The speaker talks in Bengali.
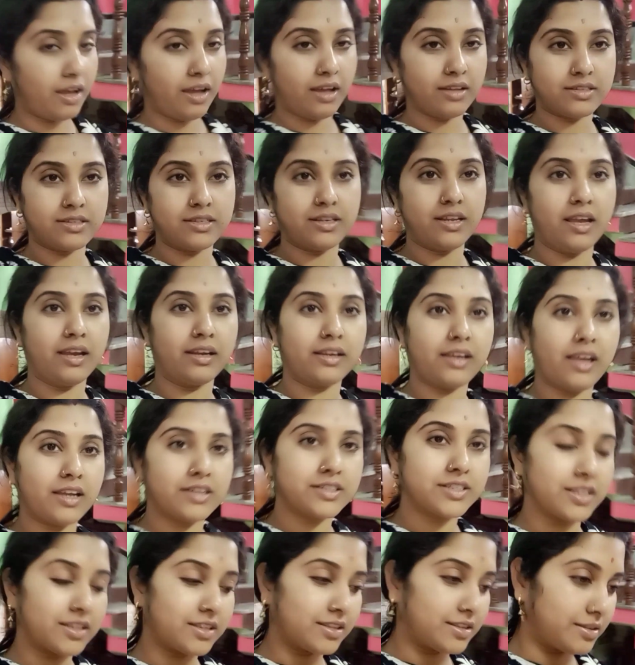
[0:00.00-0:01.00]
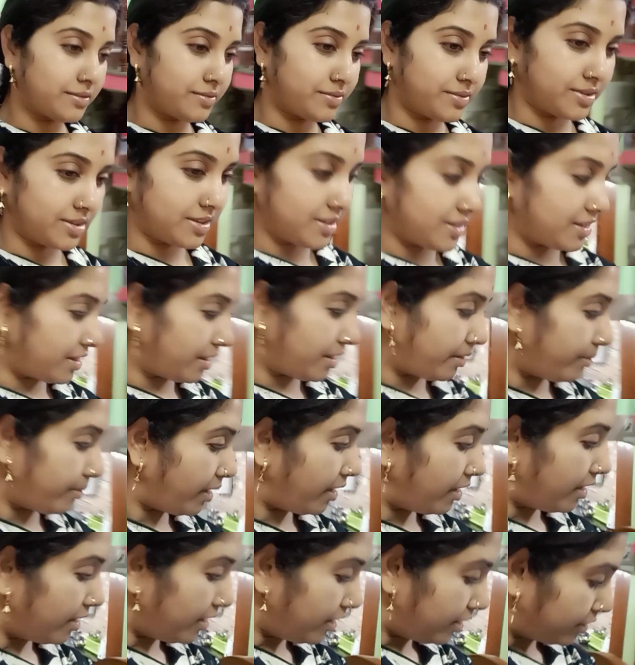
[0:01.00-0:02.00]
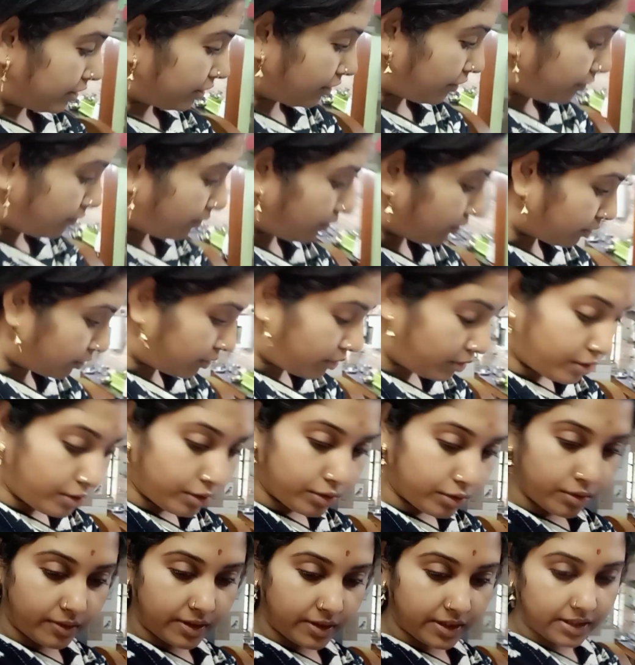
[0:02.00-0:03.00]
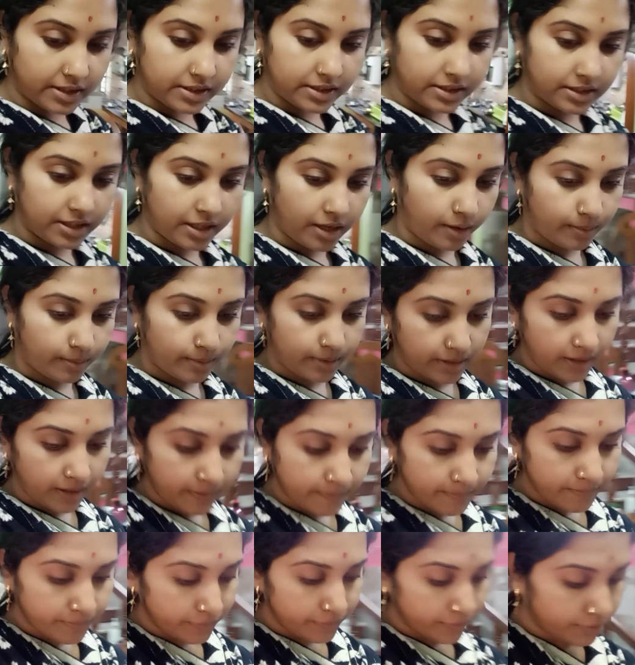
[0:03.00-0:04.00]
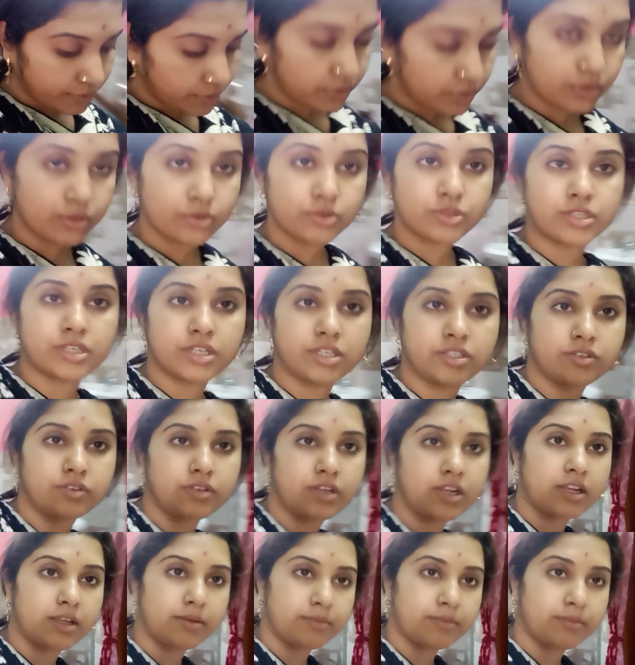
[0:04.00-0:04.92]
আর স্নেহাকে একসাথে টিফিন দিয়ে দেবে তো ফোন করলো তোমাকে দিতে হবে না তো সেই জন্য আর